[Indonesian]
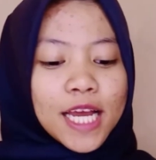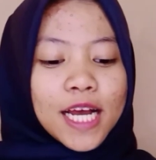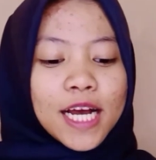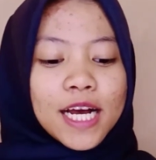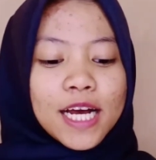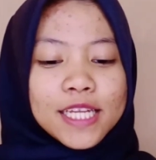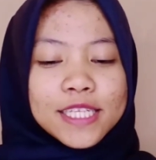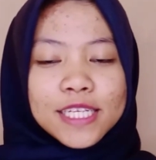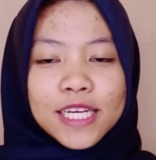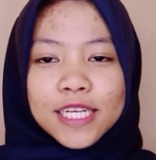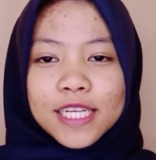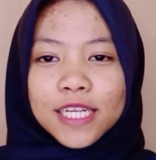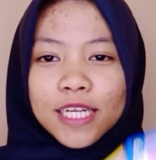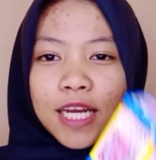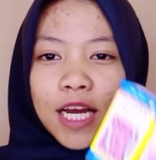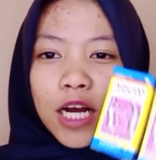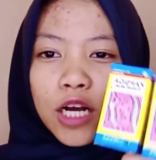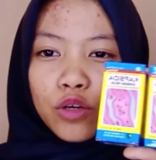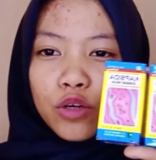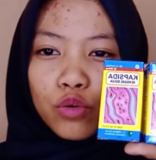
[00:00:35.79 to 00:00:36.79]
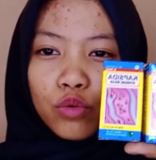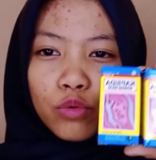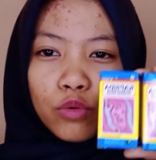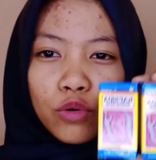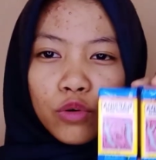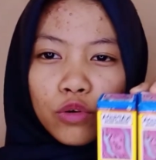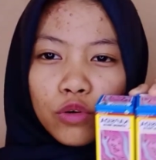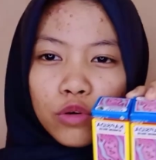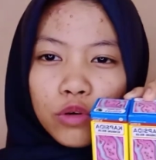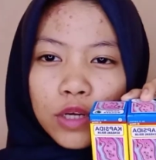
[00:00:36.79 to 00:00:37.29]
Uh, jadi
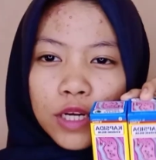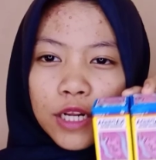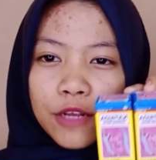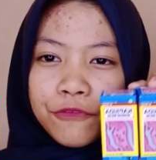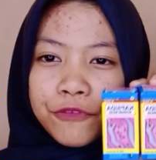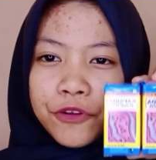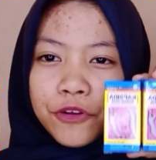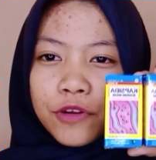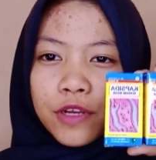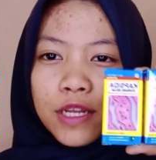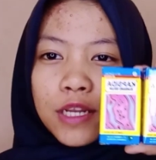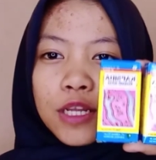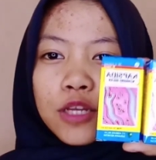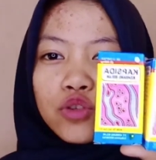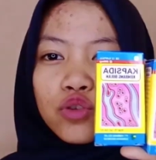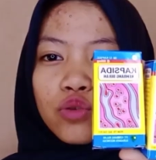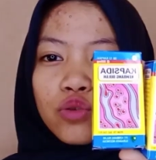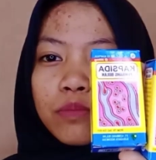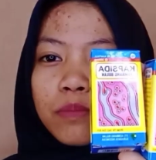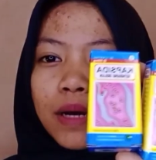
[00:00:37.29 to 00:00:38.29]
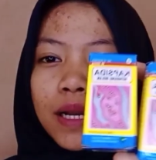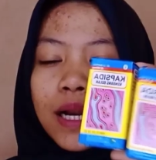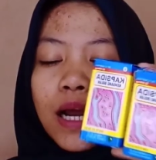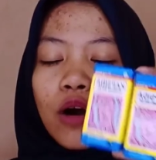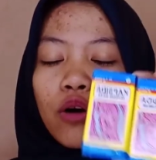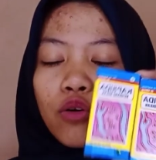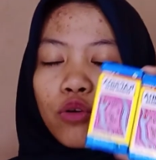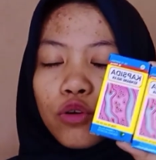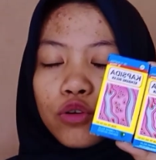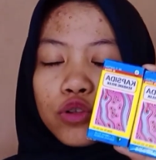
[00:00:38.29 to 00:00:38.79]
aku nge-review ini cuman
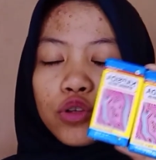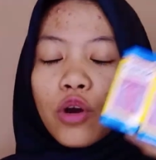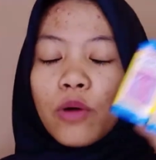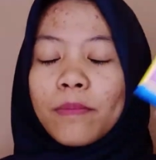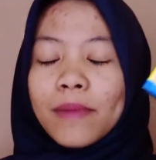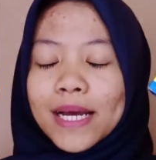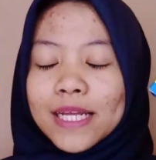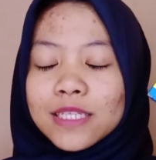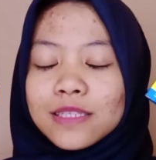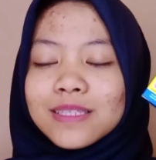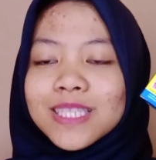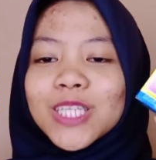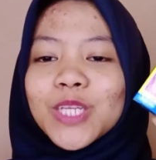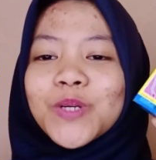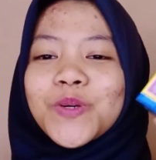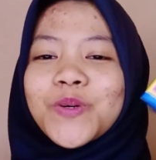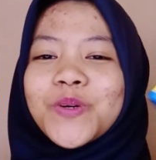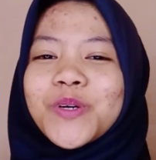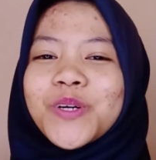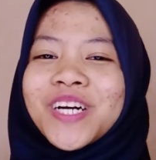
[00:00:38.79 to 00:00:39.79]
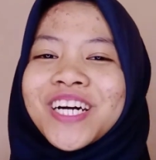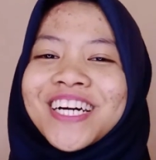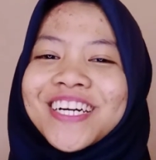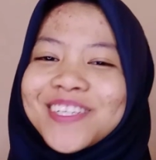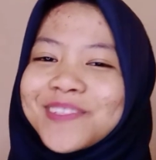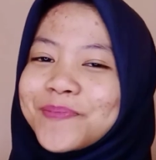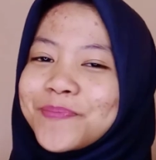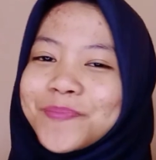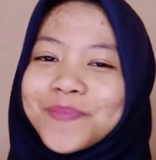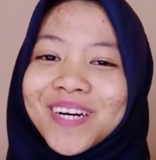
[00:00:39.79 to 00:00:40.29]
aku cuma
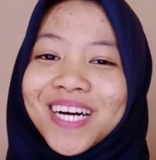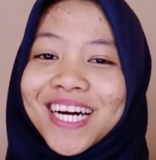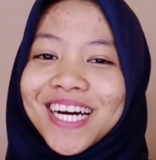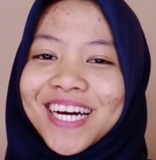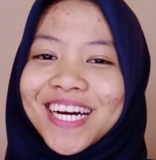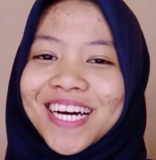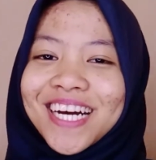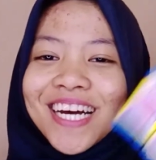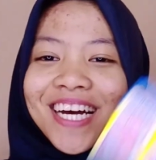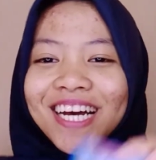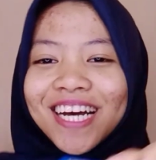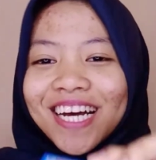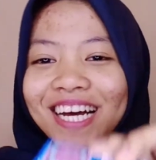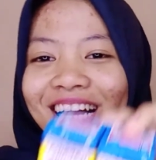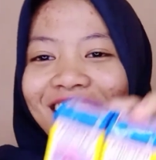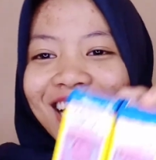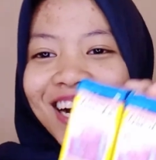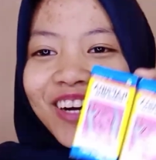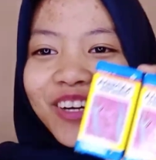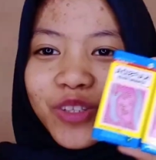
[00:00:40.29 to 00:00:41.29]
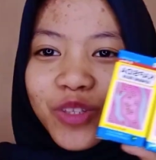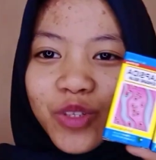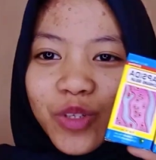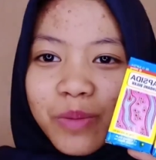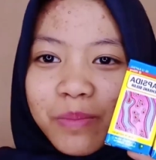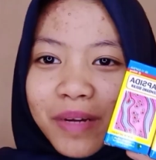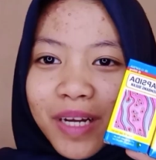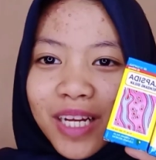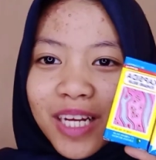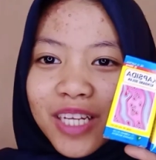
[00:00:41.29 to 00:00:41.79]
cuma aku
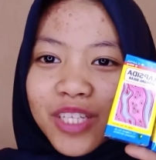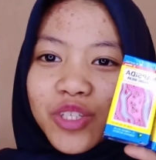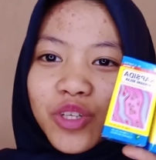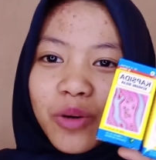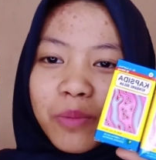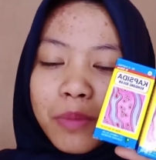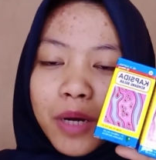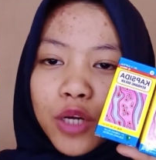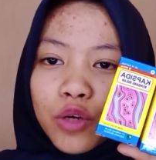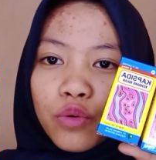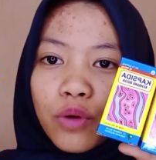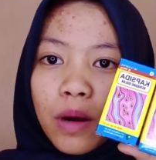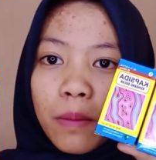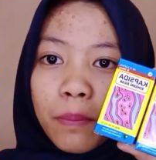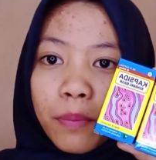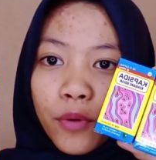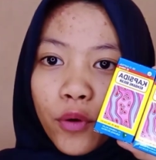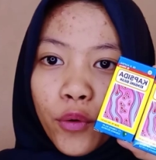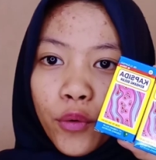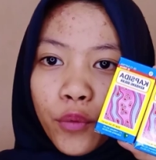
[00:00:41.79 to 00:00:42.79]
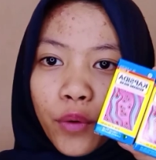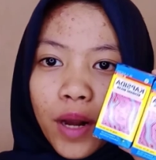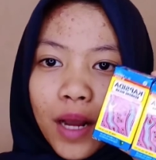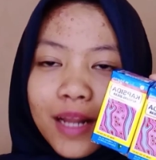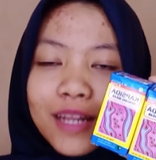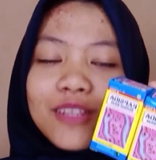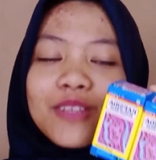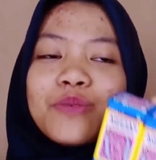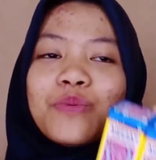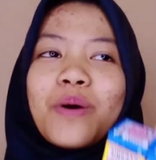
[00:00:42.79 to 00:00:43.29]
cuma coba dua produk
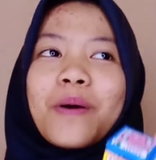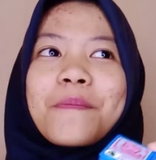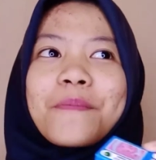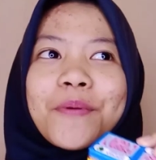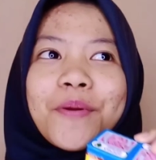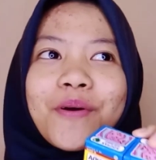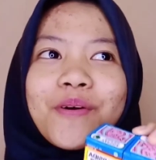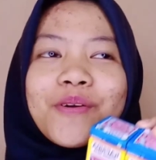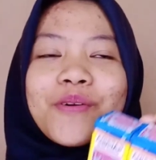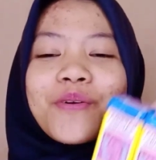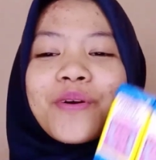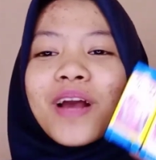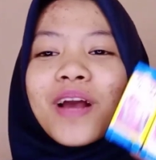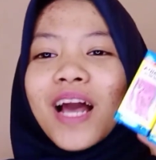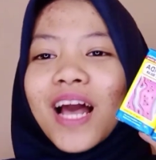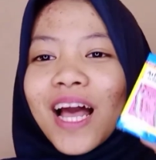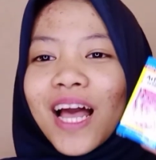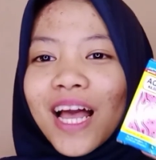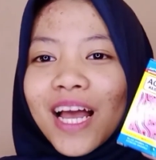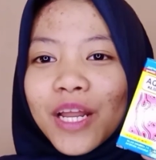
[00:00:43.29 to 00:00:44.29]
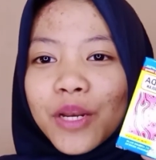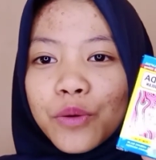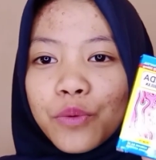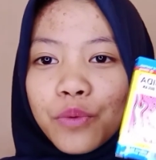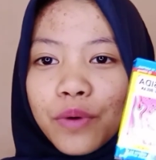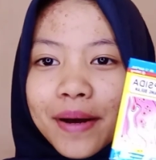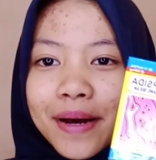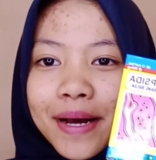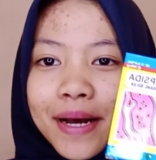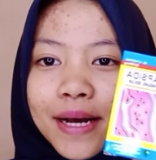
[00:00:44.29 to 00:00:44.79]
dua produk
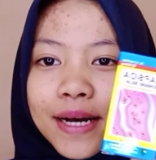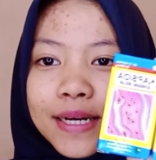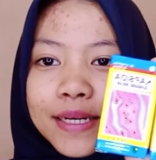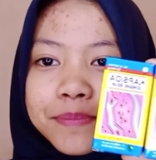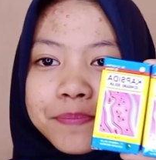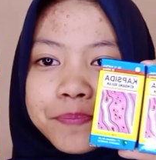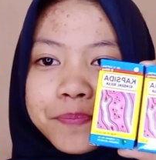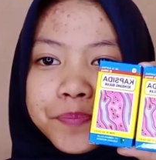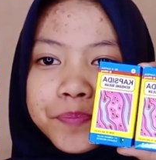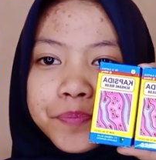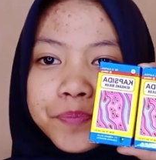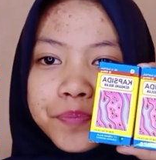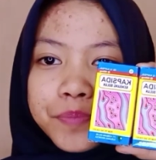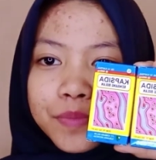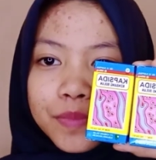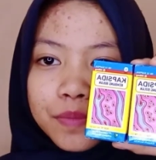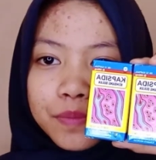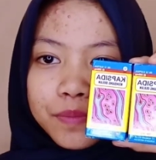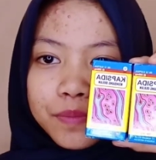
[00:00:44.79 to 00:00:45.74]
dua um,